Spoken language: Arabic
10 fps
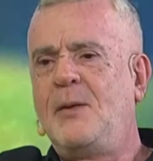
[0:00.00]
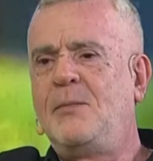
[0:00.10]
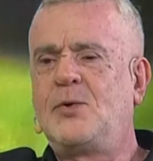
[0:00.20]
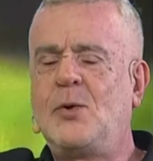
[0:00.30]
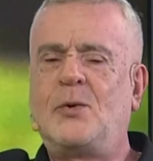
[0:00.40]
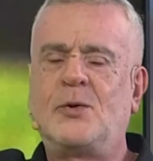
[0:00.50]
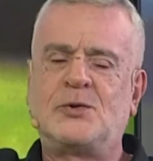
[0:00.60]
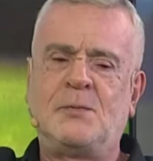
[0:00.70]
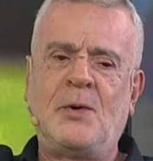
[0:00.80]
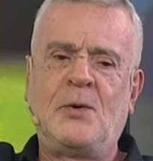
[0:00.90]

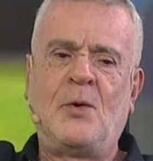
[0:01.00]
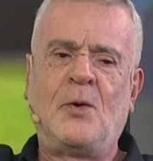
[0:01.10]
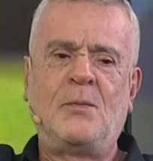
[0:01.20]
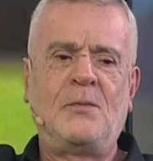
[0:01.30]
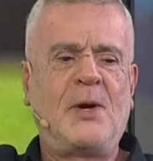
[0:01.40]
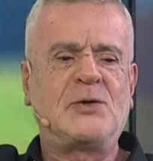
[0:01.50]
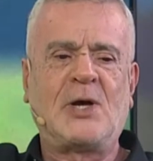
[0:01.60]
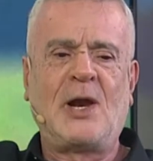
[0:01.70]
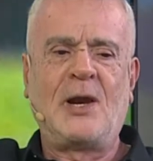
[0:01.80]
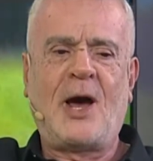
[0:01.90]
بتخرج منه ما
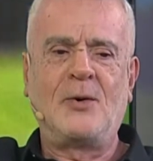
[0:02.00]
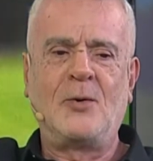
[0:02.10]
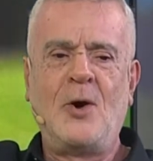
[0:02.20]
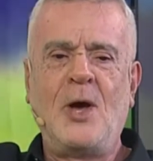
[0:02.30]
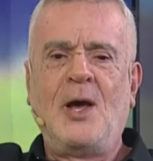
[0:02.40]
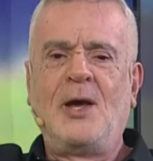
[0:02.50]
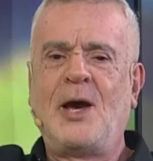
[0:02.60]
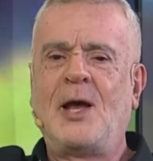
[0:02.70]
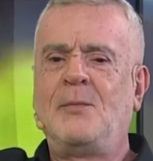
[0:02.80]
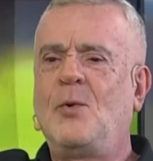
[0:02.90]
شاء الله عنه
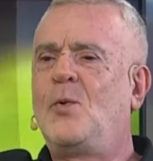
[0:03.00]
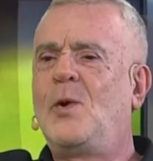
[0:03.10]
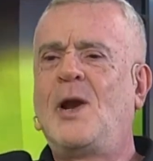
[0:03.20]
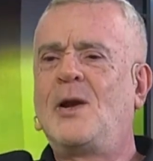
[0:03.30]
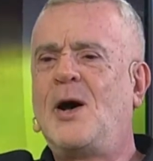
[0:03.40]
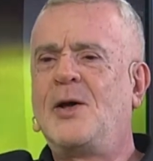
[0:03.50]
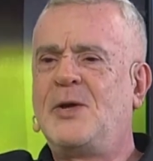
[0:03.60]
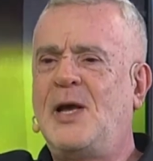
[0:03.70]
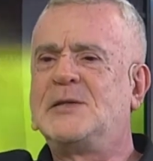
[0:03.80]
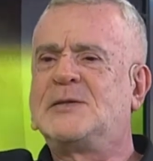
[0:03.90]
يعني بقول
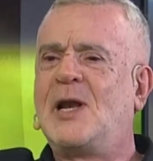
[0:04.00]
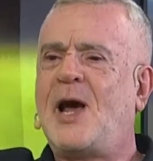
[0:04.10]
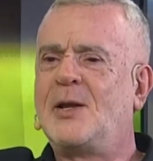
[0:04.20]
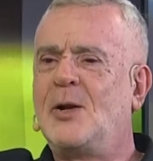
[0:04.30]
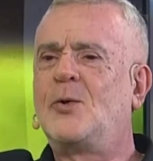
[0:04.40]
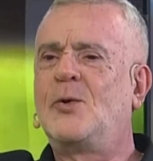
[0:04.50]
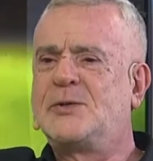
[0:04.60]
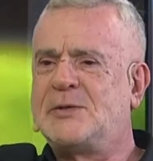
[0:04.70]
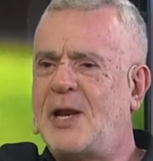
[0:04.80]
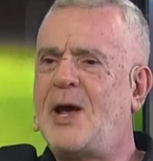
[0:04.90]
للقاضي انزل عن
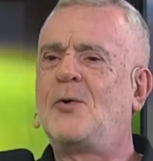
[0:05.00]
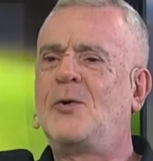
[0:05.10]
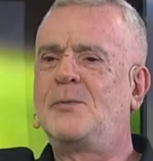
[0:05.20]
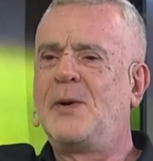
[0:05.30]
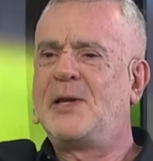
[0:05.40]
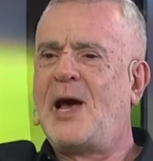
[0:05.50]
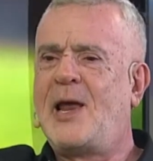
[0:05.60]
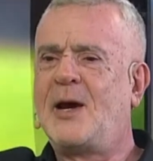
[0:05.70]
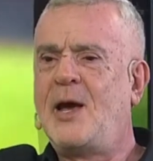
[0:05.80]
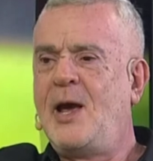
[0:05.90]
الكرسي أنا أقعد
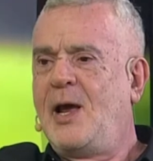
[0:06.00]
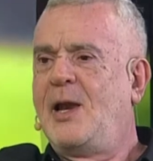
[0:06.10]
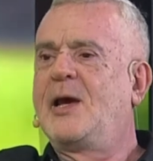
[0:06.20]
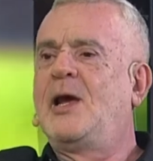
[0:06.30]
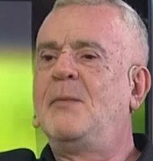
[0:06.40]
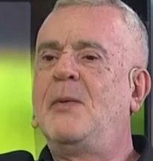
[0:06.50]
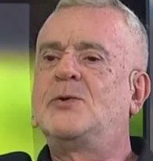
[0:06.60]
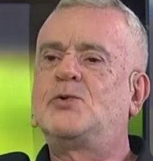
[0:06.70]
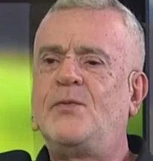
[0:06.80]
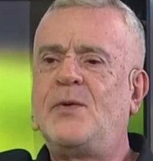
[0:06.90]
بدالك لكن لما
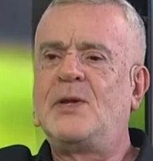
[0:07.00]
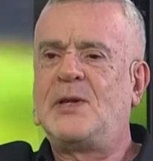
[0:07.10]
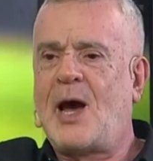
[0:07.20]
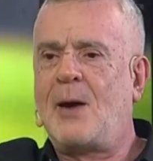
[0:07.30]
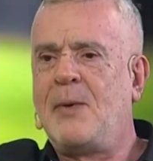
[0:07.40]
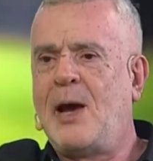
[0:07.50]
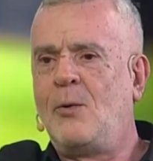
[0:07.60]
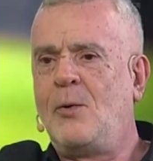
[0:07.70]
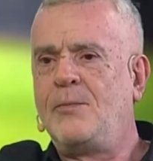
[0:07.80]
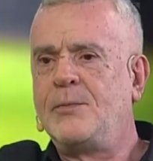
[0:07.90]
تشوف أنت
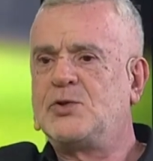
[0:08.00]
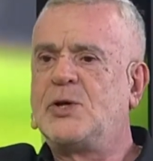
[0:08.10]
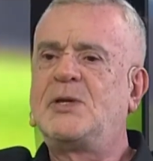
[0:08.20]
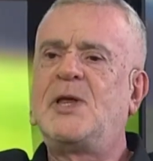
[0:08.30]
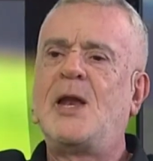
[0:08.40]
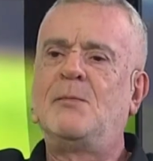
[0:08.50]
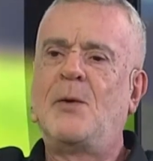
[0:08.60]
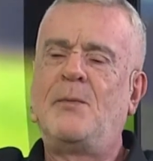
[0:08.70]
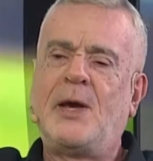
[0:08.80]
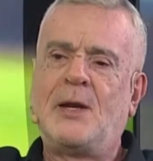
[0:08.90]
أعماله شتان ما
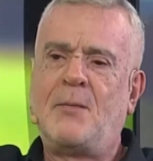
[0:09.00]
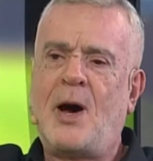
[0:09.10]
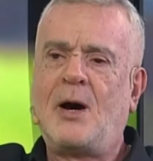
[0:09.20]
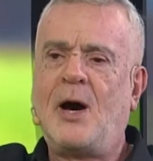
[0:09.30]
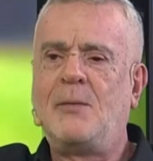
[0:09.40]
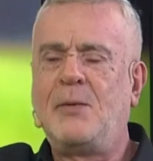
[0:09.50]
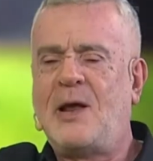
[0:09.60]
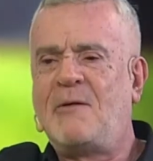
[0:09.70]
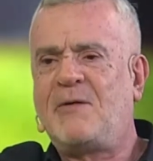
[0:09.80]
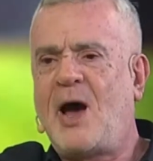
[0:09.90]
بين ما قال من
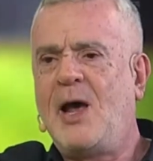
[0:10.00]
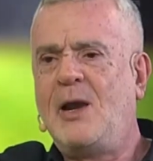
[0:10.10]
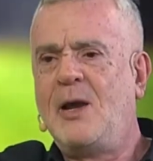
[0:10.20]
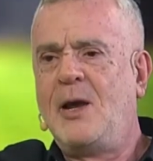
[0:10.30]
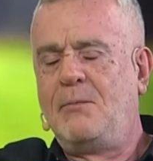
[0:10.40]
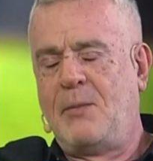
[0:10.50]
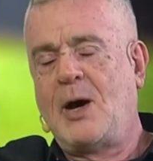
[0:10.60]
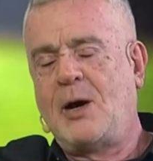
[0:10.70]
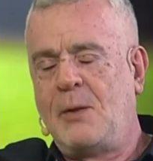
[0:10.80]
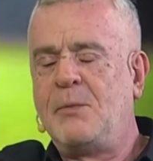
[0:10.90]
أفعال ما
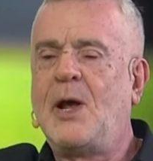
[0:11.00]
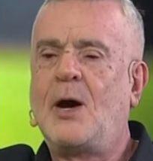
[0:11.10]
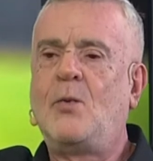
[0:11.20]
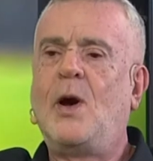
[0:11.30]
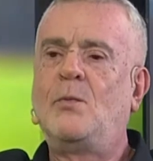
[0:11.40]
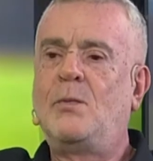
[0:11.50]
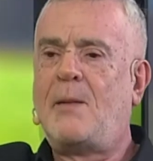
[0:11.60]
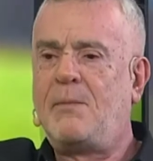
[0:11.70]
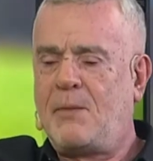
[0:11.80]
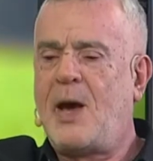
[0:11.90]
قال من أقوال ما,
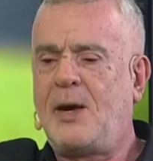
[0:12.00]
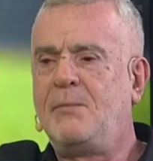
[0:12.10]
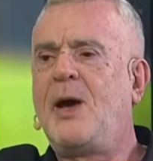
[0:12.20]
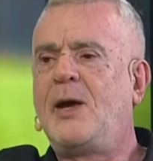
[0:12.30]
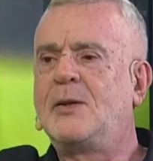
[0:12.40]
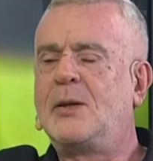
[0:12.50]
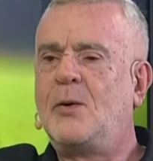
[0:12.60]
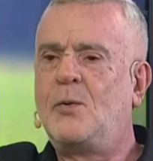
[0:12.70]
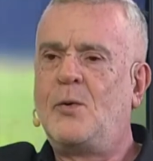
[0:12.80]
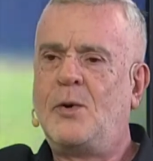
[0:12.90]
ما
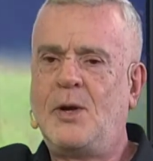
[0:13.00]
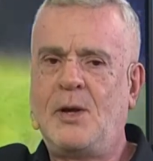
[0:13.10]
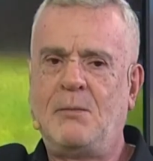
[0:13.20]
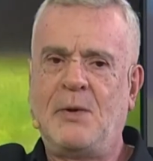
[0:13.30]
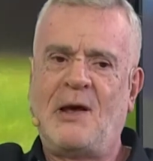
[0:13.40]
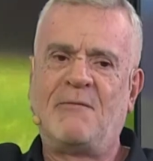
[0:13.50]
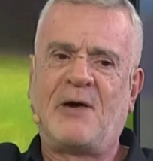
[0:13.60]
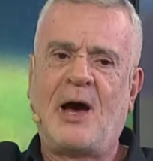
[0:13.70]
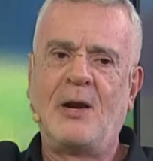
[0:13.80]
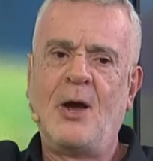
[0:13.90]
عنده آه، من
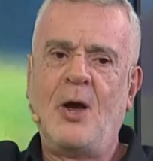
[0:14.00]
أفعال